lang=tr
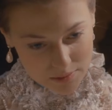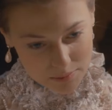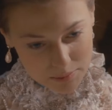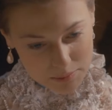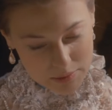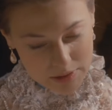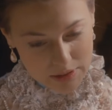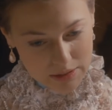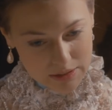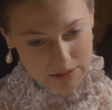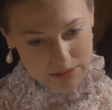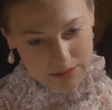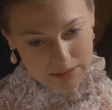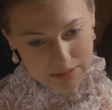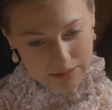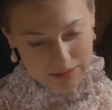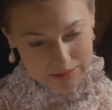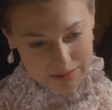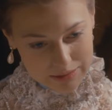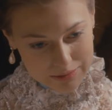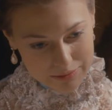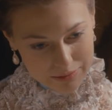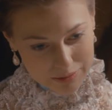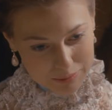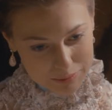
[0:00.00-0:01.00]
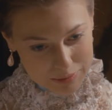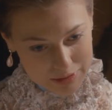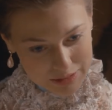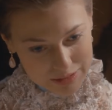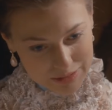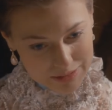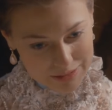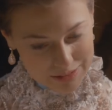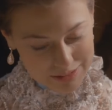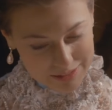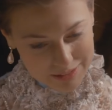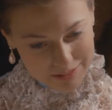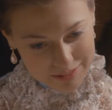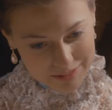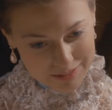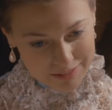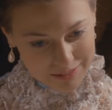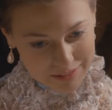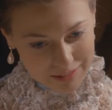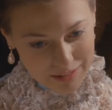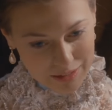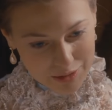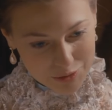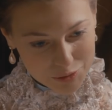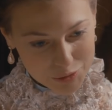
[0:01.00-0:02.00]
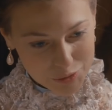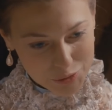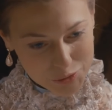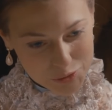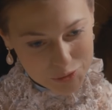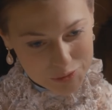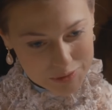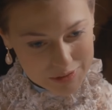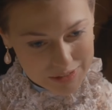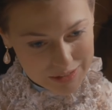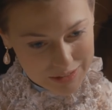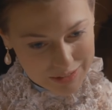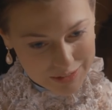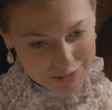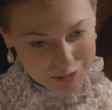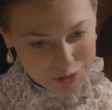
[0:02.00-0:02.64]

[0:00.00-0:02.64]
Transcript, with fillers: Biraz daha devam ederse Antos'un ki